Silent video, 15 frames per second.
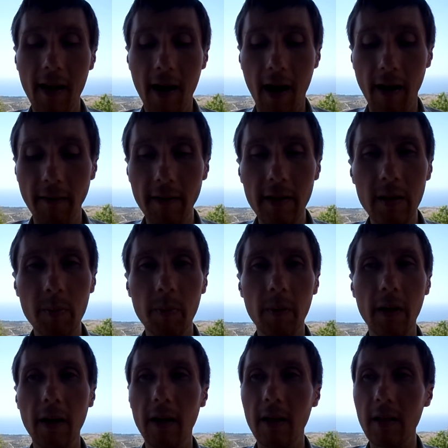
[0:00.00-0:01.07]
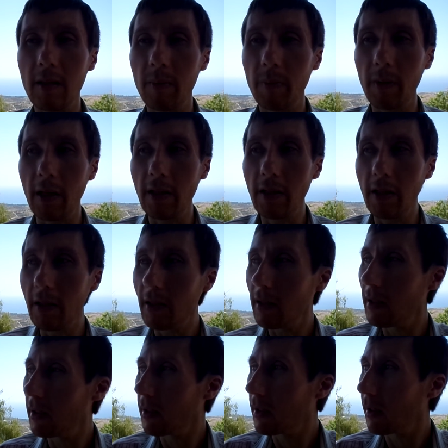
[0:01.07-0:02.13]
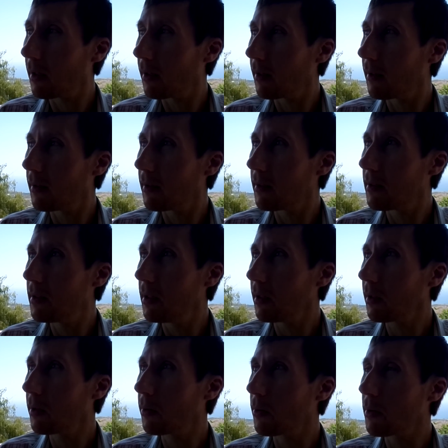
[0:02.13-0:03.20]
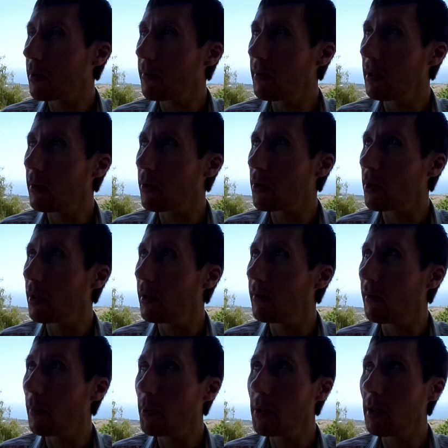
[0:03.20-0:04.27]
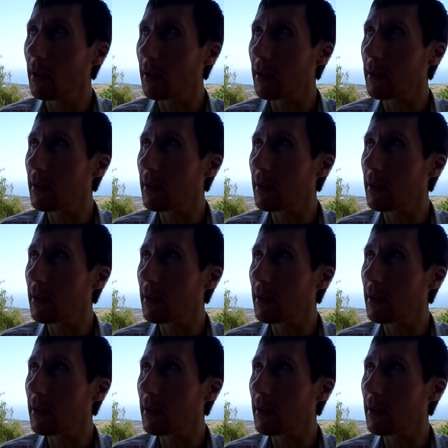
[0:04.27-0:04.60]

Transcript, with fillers: А вы а спросите тех, кто следующий или вообще